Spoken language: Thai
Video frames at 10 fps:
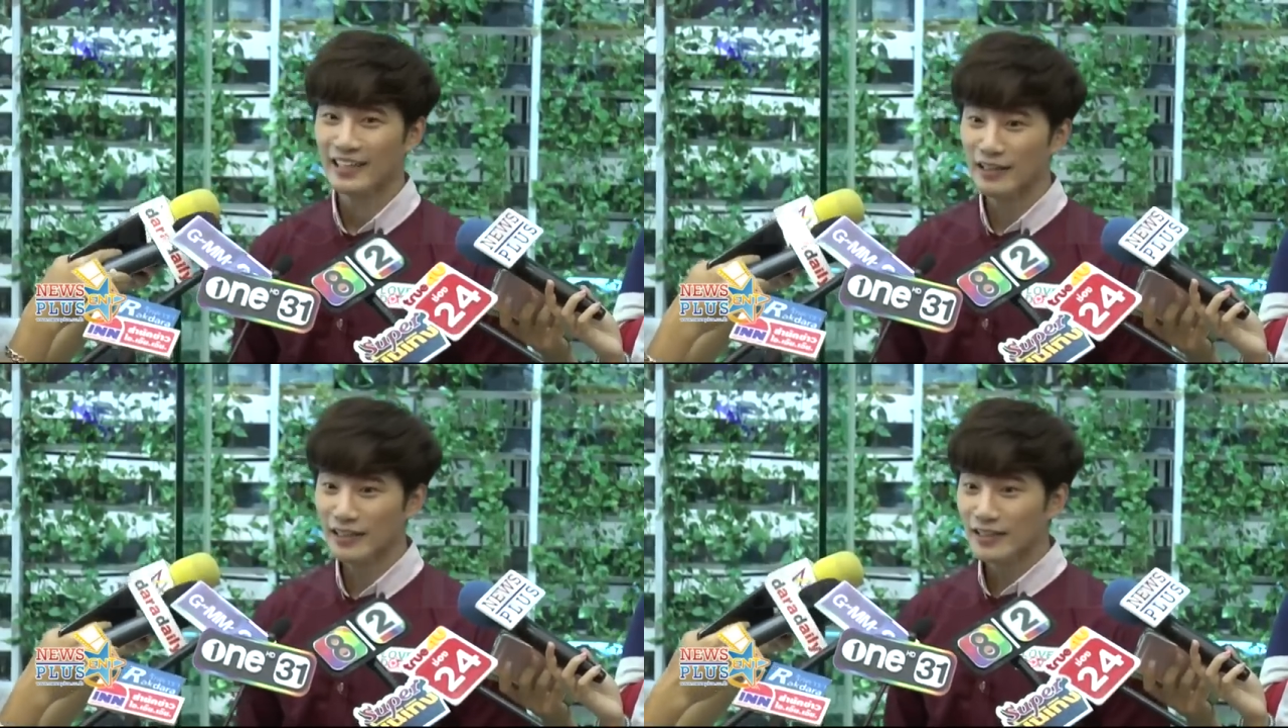
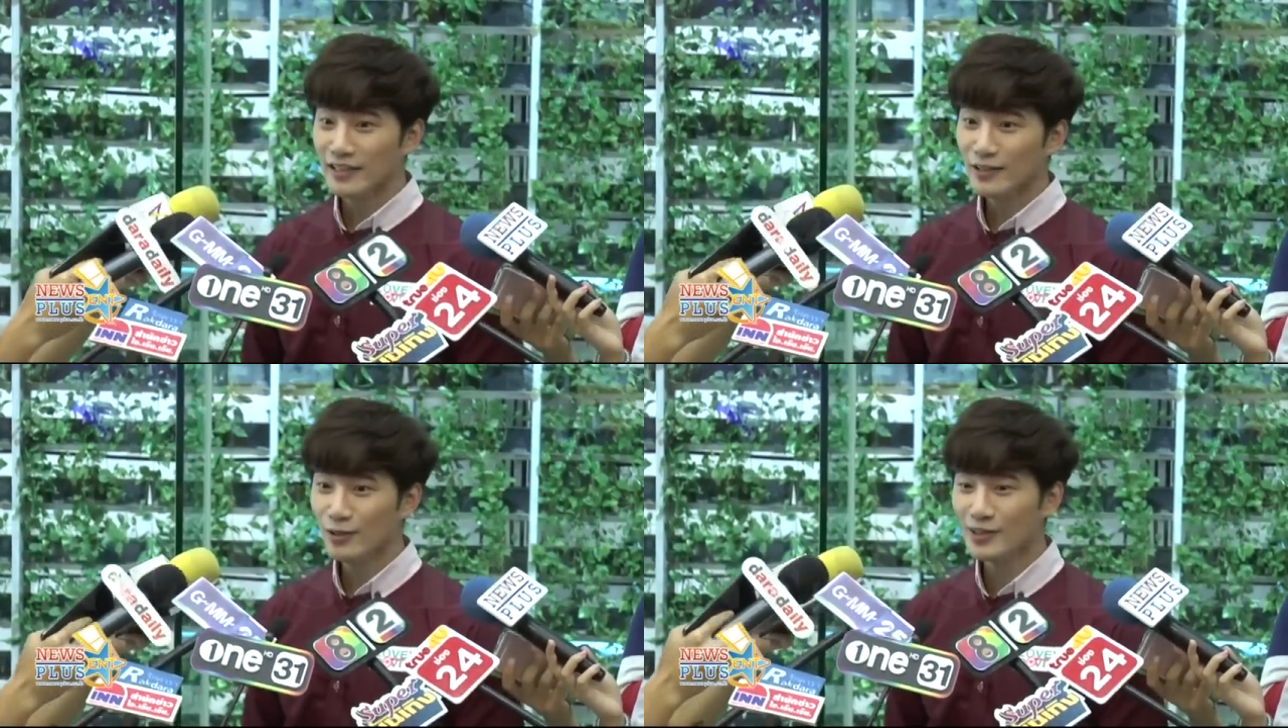เฮ้ย
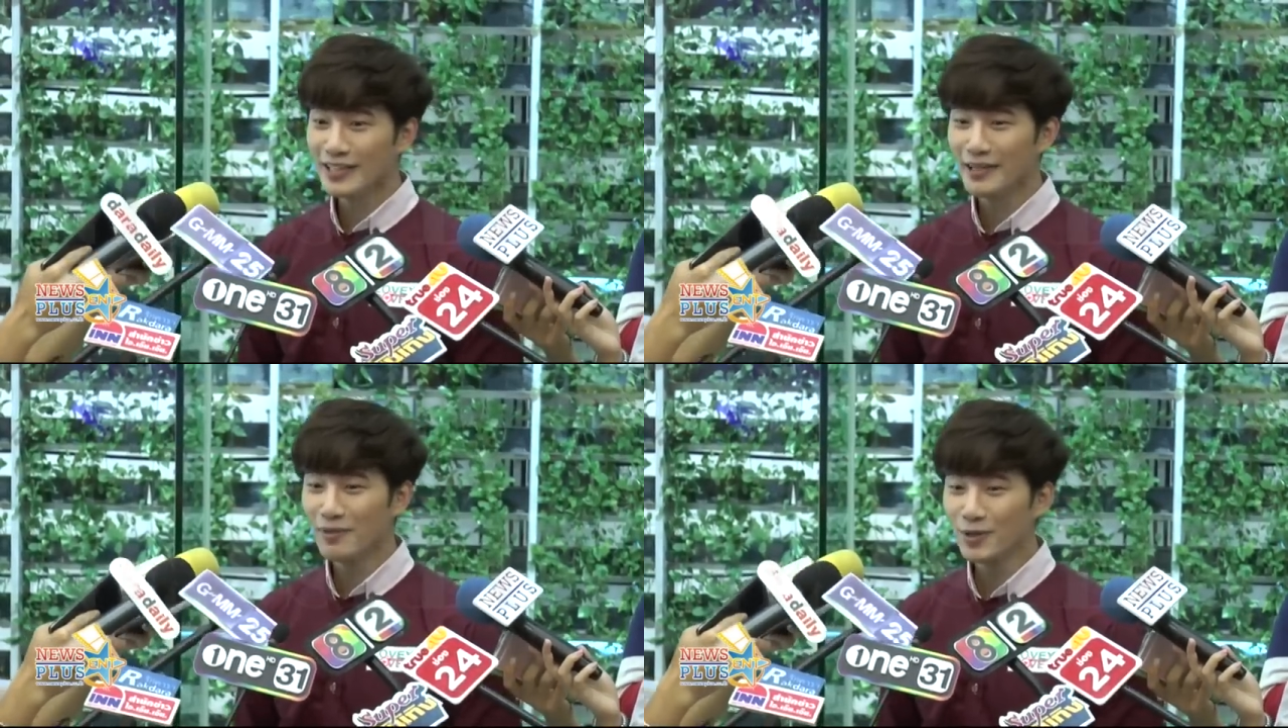ลูก
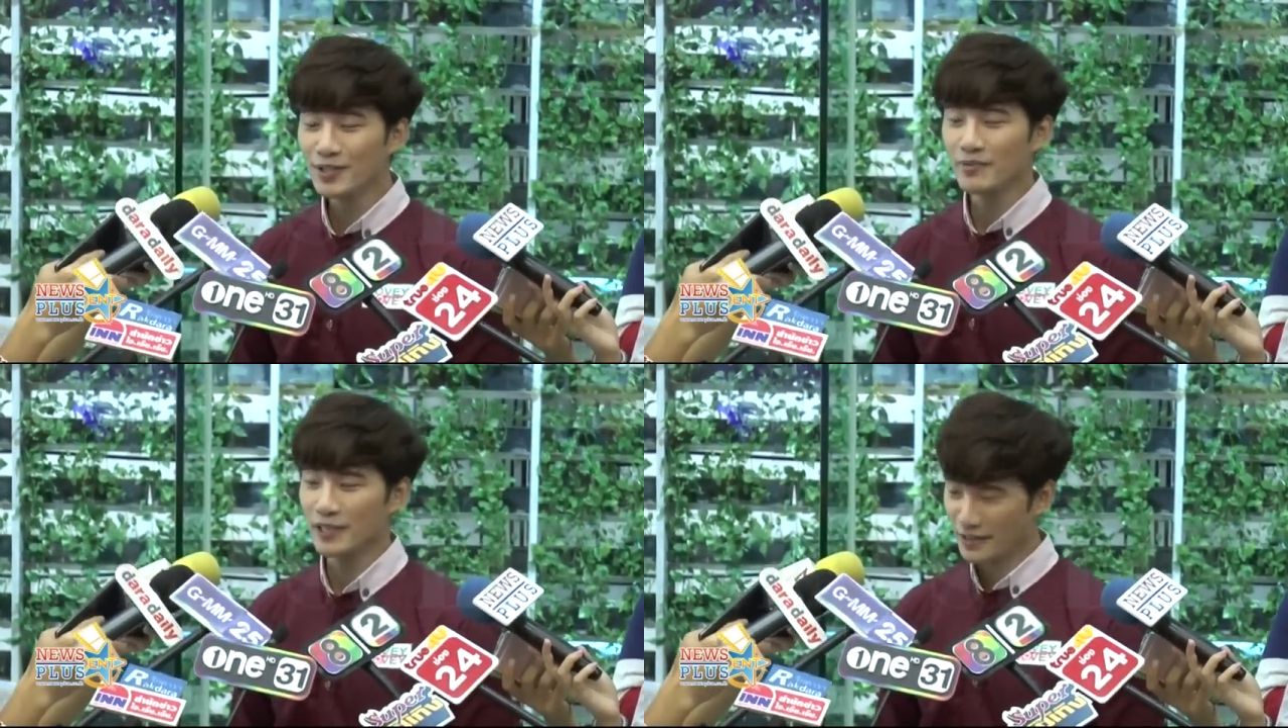ทีมลูก
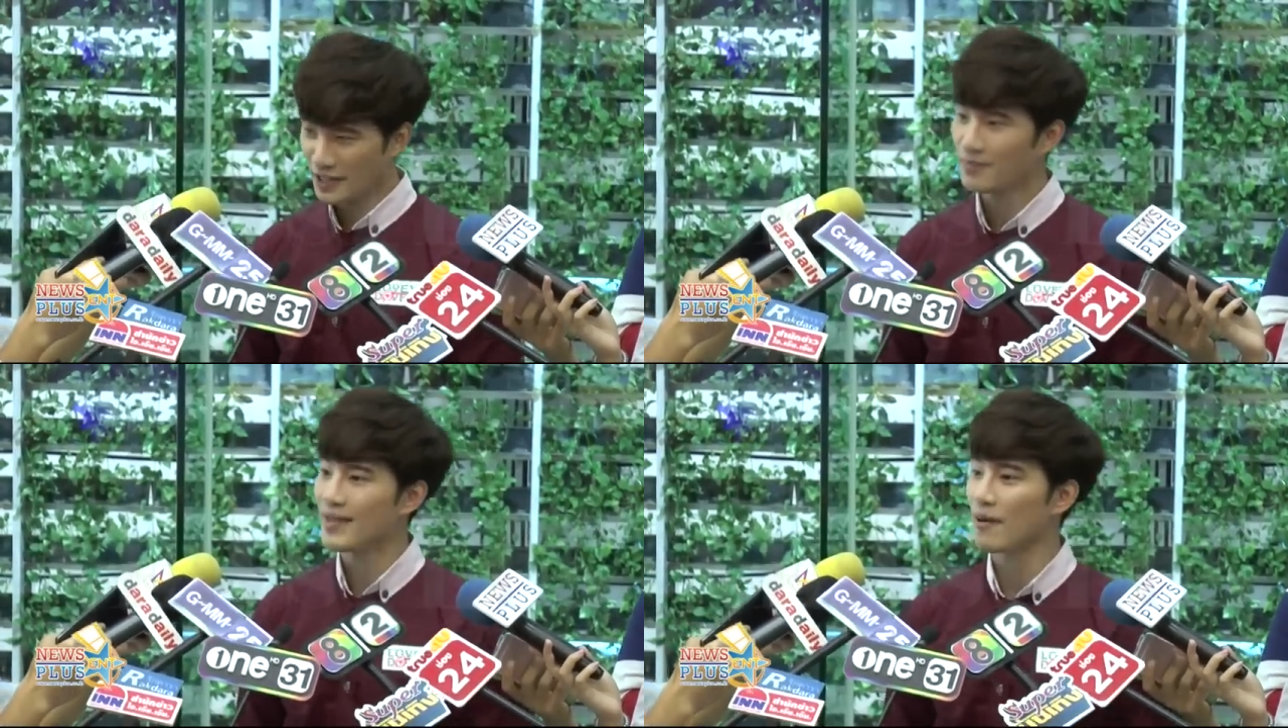ทีแต่
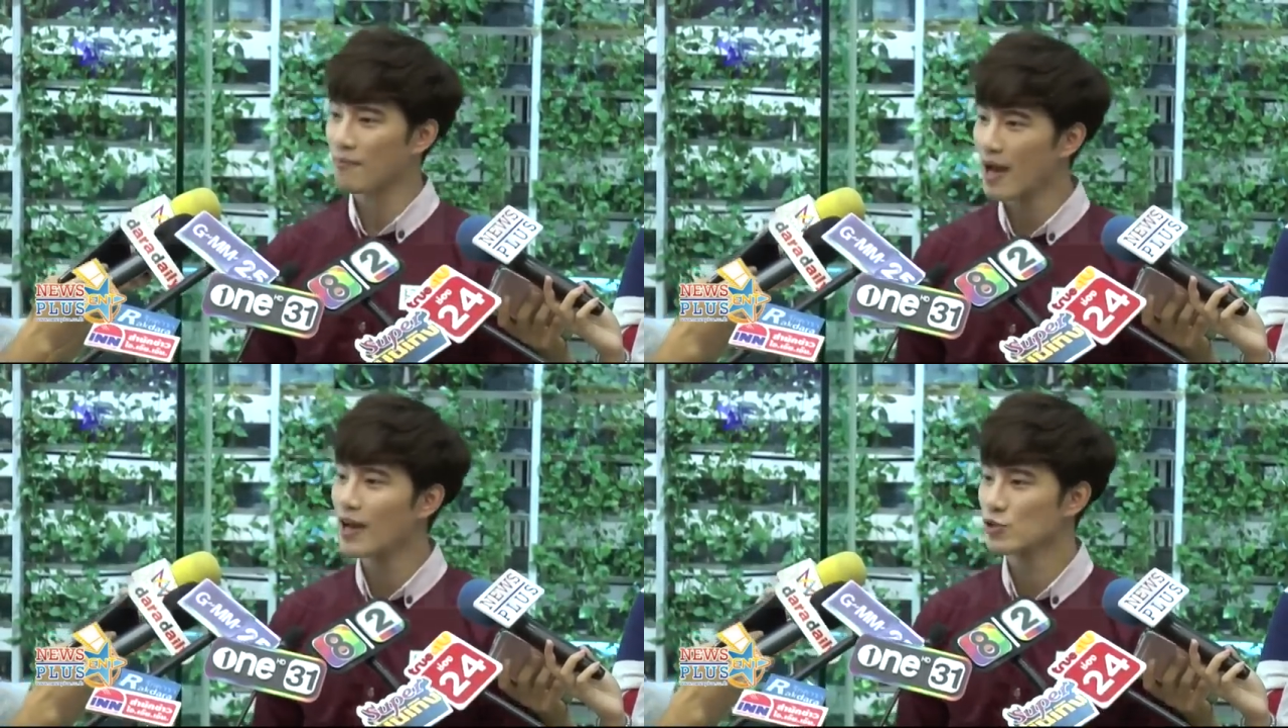ทีบหนัก
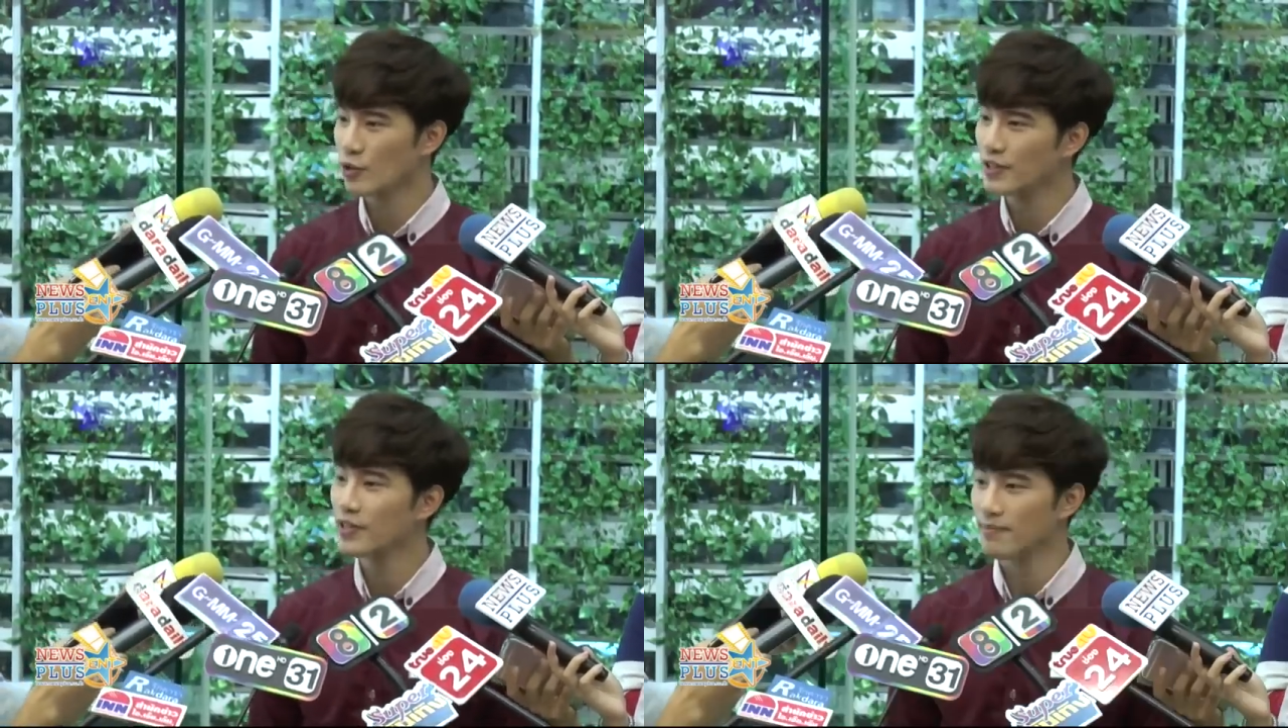มาก ช่
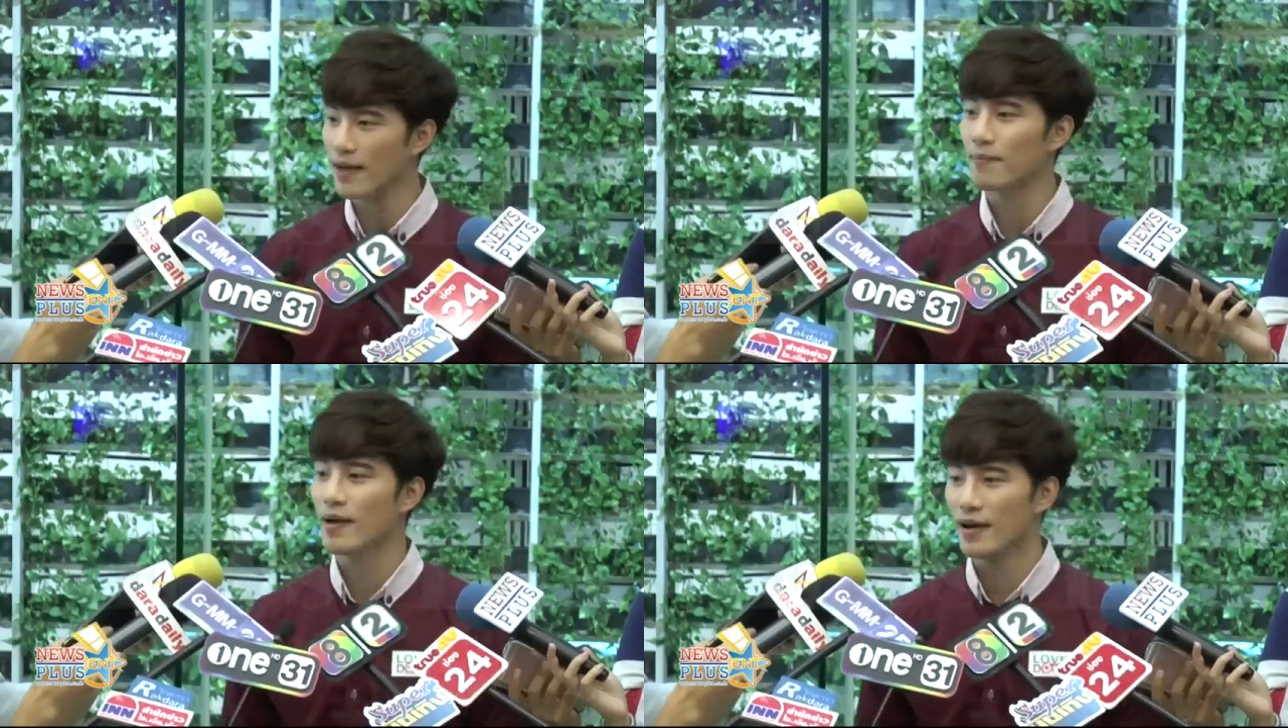วงนี้ทีบห
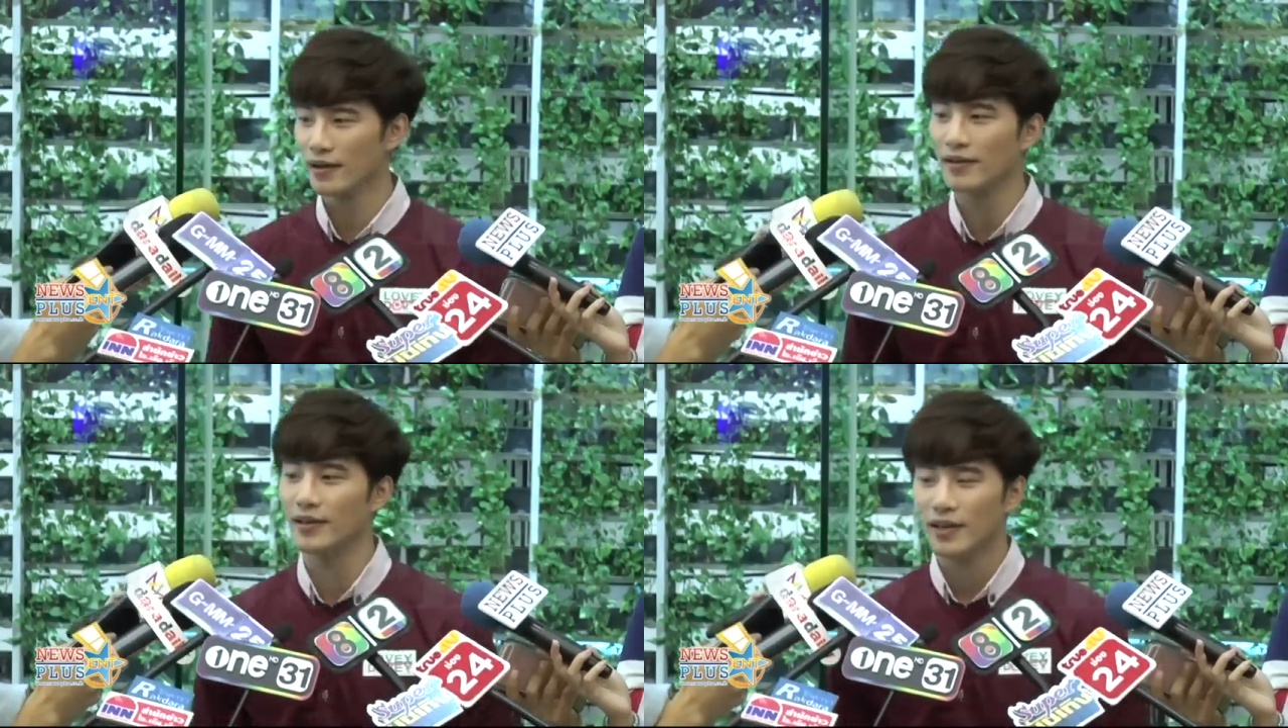นักมาก
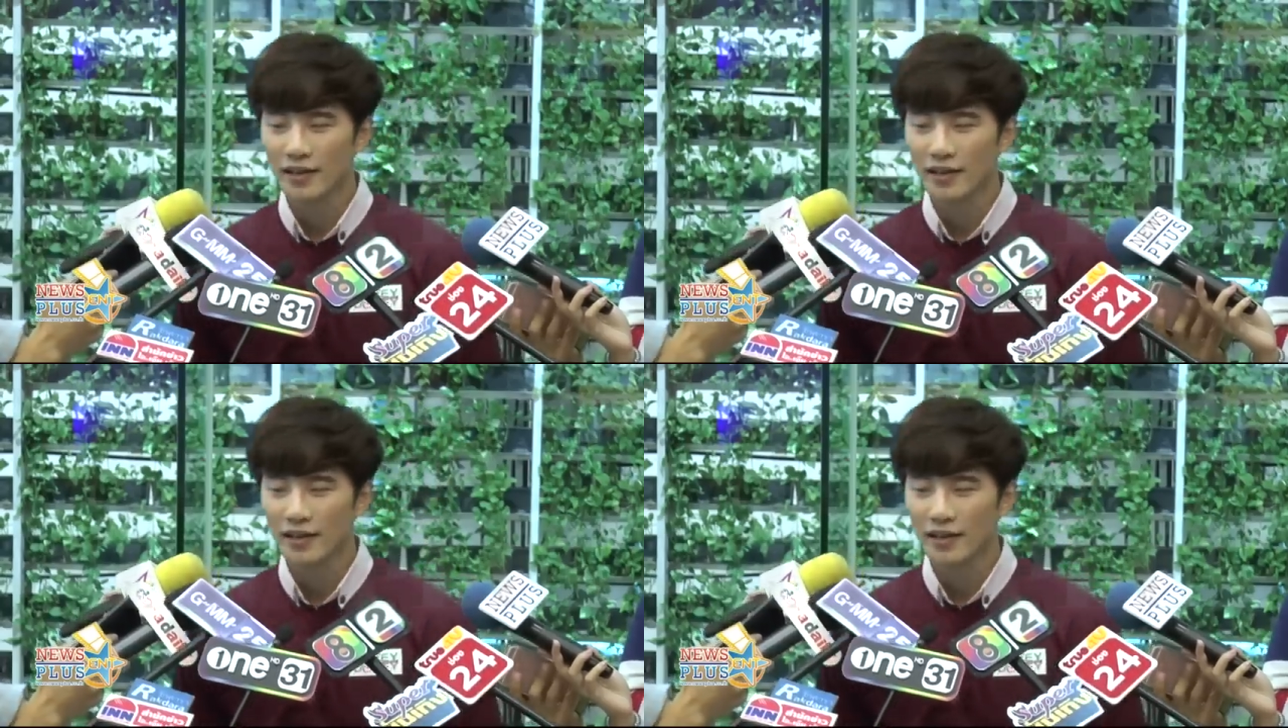เลย